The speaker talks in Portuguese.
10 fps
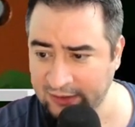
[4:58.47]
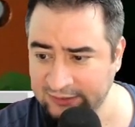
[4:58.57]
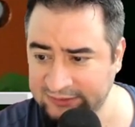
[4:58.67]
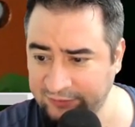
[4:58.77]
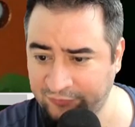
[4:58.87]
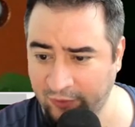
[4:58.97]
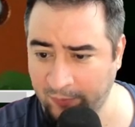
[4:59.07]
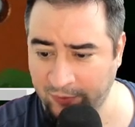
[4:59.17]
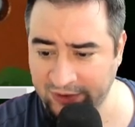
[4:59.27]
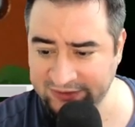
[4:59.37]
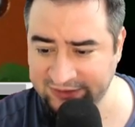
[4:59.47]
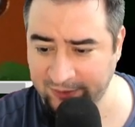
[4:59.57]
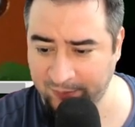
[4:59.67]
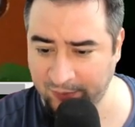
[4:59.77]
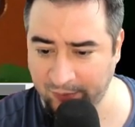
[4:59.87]
Se for, por
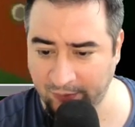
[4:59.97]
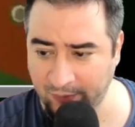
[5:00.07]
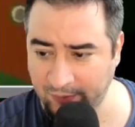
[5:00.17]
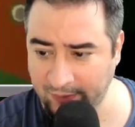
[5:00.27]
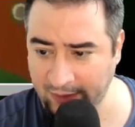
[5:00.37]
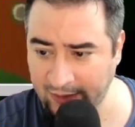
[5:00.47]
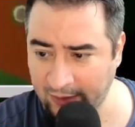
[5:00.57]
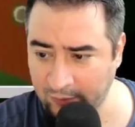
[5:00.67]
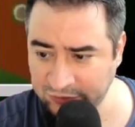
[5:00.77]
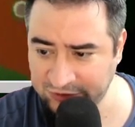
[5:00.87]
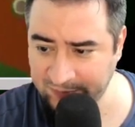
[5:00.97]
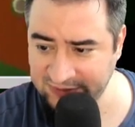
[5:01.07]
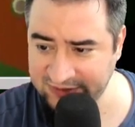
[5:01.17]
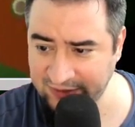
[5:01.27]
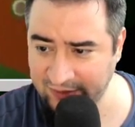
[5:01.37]
exemplo, é, um
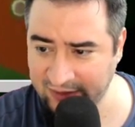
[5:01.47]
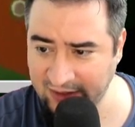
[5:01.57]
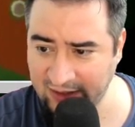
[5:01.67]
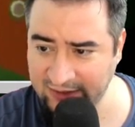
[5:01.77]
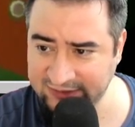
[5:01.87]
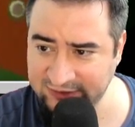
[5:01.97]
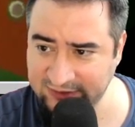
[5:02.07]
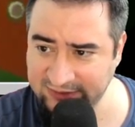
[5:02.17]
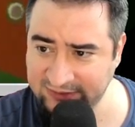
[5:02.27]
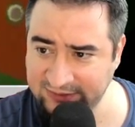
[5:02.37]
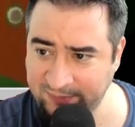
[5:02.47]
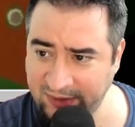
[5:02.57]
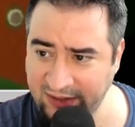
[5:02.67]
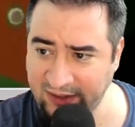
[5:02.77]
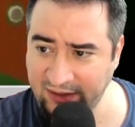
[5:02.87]
chipzinho aqui, esses, esses
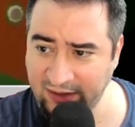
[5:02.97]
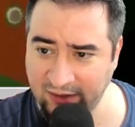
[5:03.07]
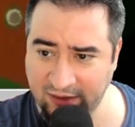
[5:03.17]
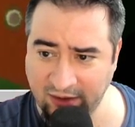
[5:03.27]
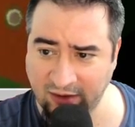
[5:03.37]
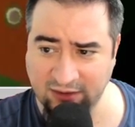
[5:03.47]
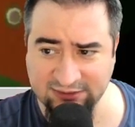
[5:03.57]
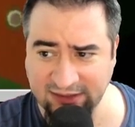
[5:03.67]
pequenininhos aqui, ó, isso aí de